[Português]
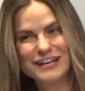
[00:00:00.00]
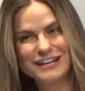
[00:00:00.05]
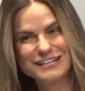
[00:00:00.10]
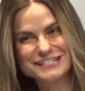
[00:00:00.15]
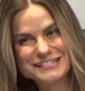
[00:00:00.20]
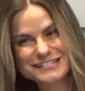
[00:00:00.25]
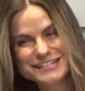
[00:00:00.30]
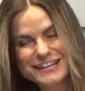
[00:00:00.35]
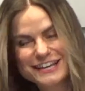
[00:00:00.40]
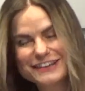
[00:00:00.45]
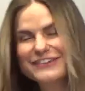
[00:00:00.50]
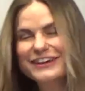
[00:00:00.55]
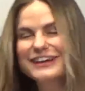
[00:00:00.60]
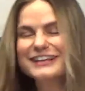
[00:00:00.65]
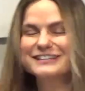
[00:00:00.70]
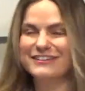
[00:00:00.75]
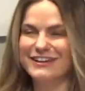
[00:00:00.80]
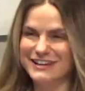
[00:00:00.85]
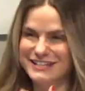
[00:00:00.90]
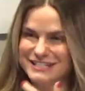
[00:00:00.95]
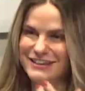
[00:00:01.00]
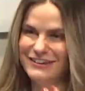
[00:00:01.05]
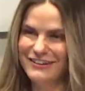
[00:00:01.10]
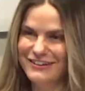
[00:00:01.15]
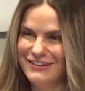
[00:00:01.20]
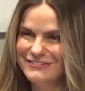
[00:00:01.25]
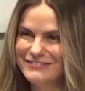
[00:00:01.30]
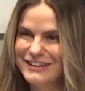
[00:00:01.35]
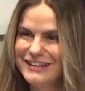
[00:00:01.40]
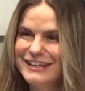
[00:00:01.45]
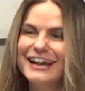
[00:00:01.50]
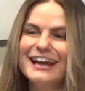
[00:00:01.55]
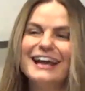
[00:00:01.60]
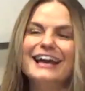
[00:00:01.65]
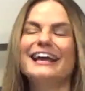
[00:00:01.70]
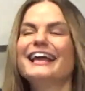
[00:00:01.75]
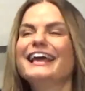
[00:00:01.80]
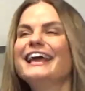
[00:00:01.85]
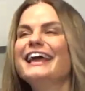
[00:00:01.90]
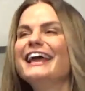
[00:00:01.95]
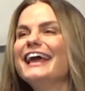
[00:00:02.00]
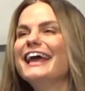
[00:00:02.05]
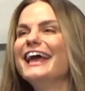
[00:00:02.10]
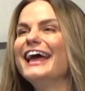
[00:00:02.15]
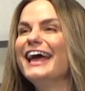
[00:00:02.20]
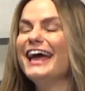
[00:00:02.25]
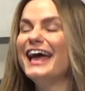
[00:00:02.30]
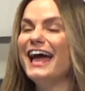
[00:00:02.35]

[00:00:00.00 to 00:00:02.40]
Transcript: assim, mas mais jovem, né?